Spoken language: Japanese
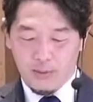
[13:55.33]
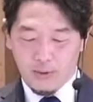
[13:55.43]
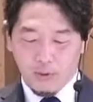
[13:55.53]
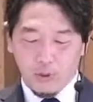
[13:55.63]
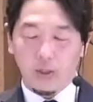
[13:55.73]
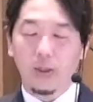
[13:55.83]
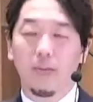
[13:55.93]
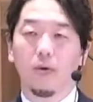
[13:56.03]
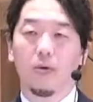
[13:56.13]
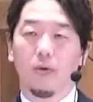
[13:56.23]
こういっ
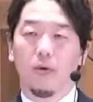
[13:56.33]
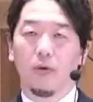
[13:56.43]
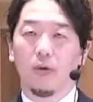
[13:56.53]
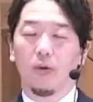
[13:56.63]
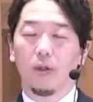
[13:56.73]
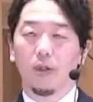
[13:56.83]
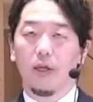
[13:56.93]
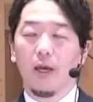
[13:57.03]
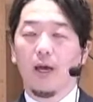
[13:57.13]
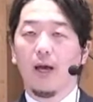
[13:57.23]
たものをです
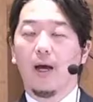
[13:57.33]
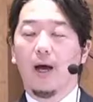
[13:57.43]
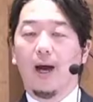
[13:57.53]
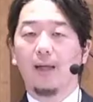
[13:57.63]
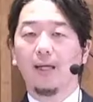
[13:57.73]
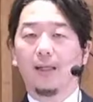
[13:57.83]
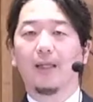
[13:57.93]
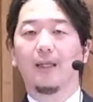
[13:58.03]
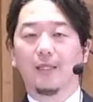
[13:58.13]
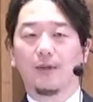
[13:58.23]
ねあな
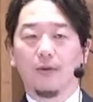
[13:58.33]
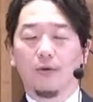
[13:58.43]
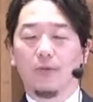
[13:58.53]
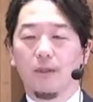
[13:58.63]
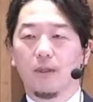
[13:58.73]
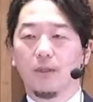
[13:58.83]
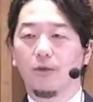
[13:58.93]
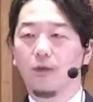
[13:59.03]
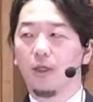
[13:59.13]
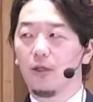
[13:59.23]
たたちはこの
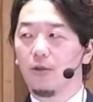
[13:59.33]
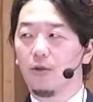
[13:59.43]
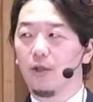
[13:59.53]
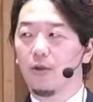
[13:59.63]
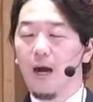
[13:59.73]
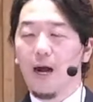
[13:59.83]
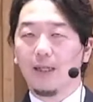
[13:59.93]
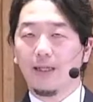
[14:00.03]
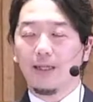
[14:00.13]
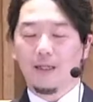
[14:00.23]
メッセージを受けている人たちはあ
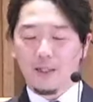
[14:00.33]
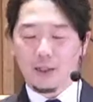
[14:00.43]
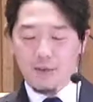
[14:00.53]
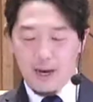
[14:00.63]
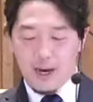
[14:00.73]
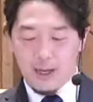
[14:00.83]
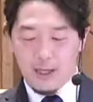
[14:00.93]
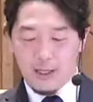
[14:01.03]
なたたちは